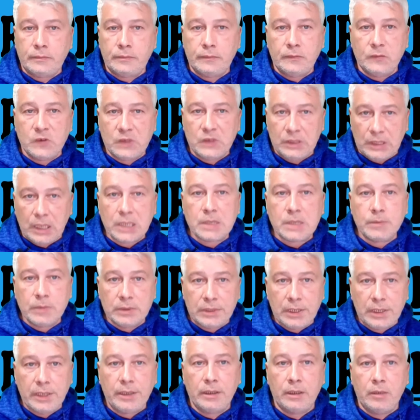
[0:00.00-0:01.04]
всегда
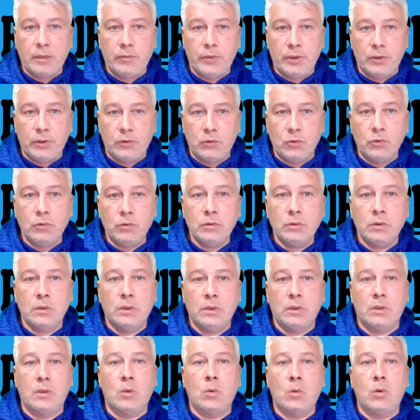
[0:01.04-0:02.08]
смотрите на берегу,
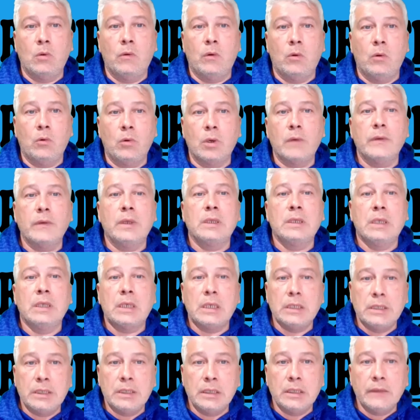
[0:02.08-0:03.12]
до какого уровня
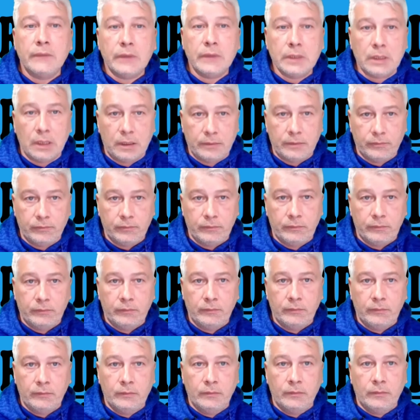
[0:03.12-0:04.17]
доходила вода
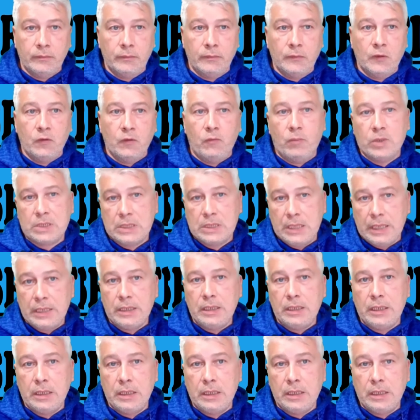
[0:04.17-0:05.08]
в последние